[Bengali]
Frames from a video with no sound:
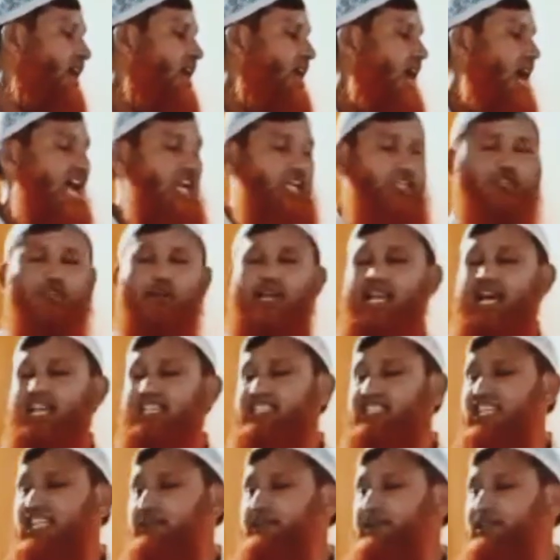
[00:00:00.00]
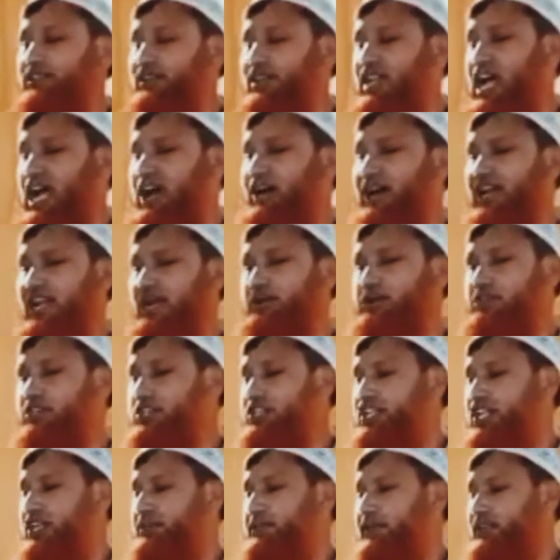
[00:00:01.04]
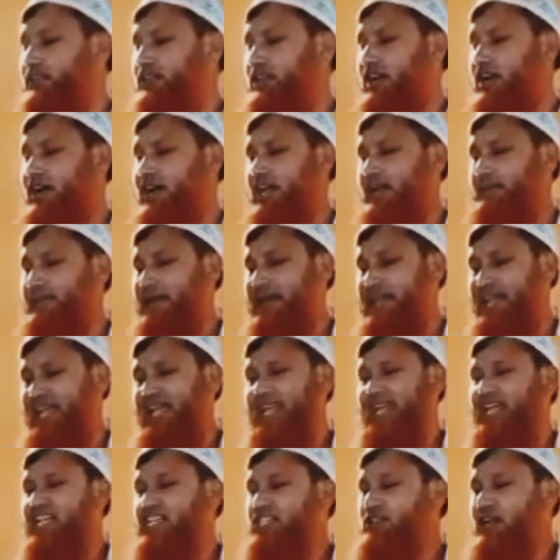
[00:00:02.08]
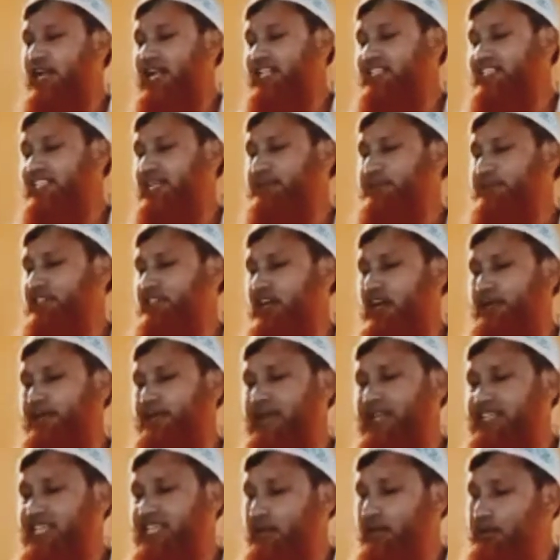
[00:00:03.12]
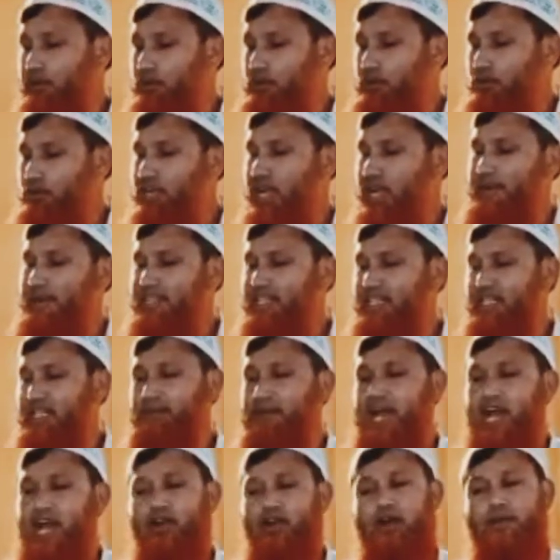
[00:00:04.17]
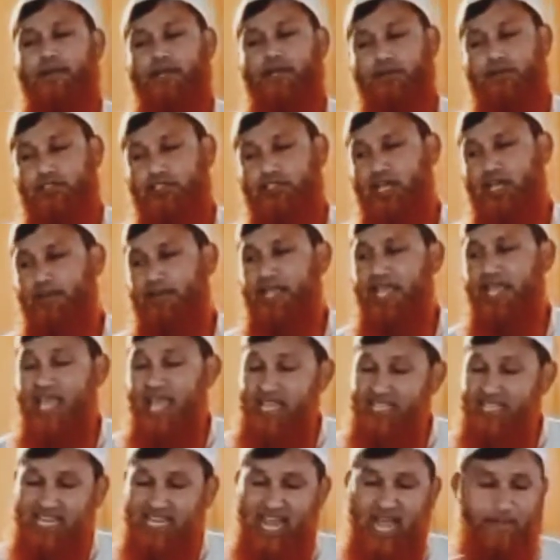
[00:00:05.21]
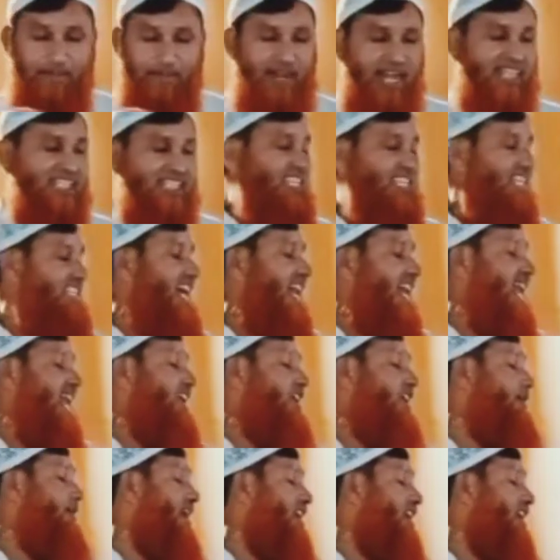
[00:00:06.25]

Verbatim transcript: আর সলাৎ ঠিক মতো না হলে উজু ঠিক মতো না হলে পারে সলাৎ ঠিক মতো হবে না তাহলে উজুকে আমাদেরকে ভালোভাবে করতে হবে তাহলে আমরা আজকে যারা নামাজ